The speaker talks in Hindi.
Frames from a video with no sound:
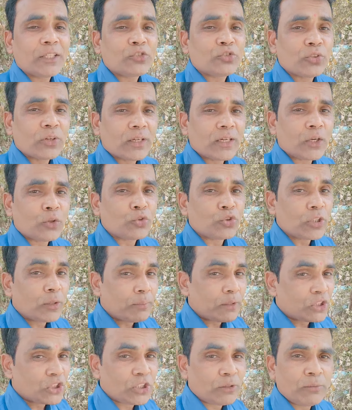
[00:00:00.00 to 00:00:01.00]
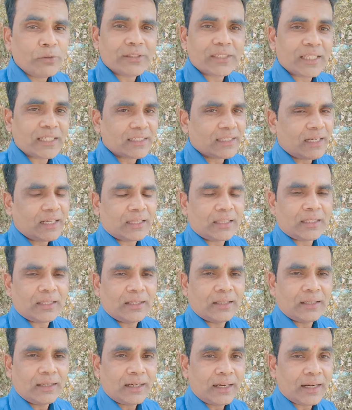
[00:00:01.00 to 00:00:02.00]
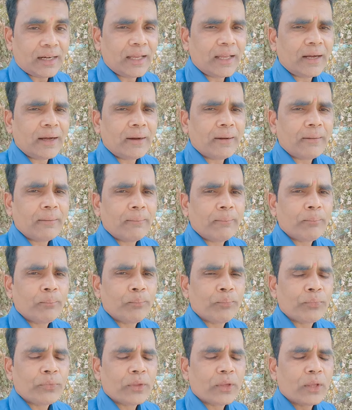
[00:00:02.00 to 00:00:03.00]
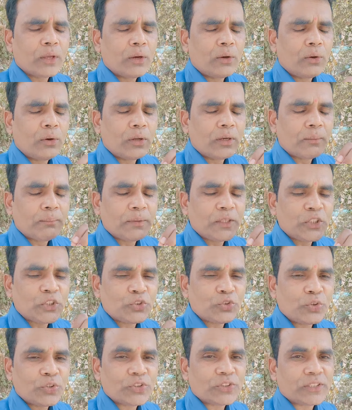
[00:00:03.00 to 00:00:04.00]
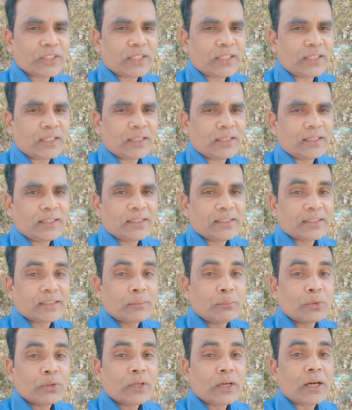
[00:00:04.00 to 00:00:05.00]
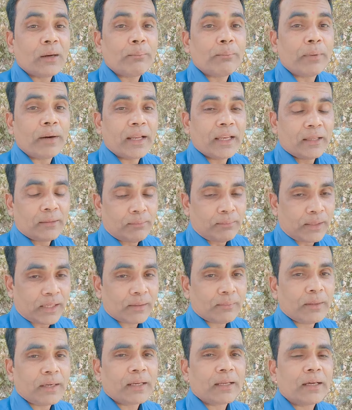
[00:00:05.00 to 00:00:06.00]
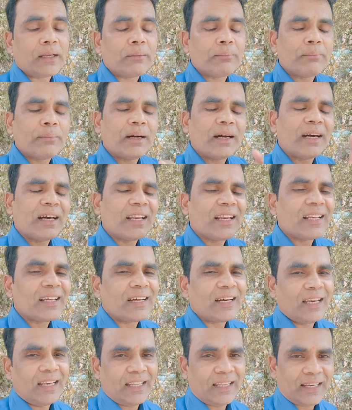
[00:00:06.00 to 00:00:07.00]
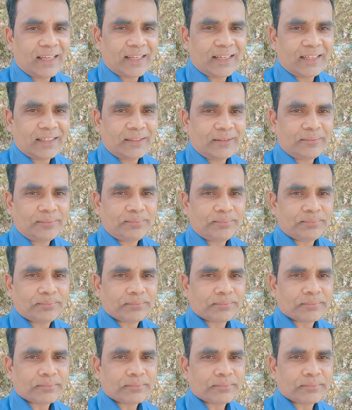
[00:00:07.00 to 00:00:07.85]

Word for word: ये बात सुनकर दूसरा पक्षी भी इसके साथ आ गया और अपनी चोंच से समुद्र का पानी भर भर कर बाहर निकालने लगा